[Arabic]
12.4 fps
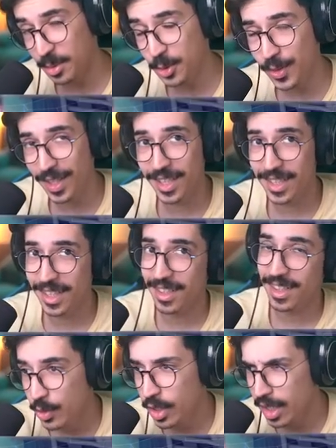قبل شوي
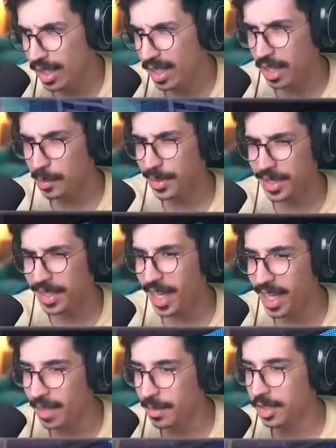انه شوف اللي
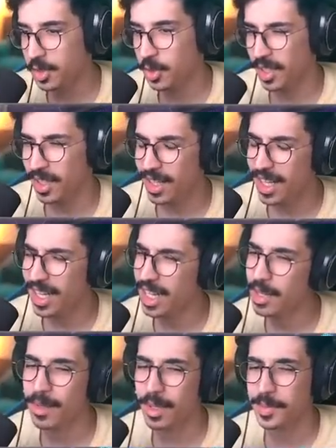بيصقعنا بعد شوي لا
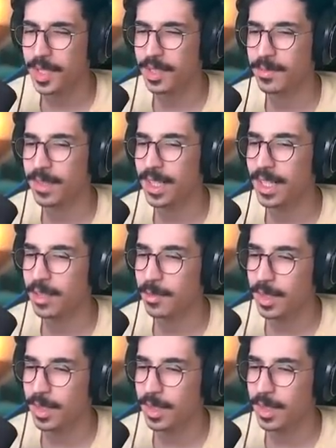يا الماب تكفى لا يا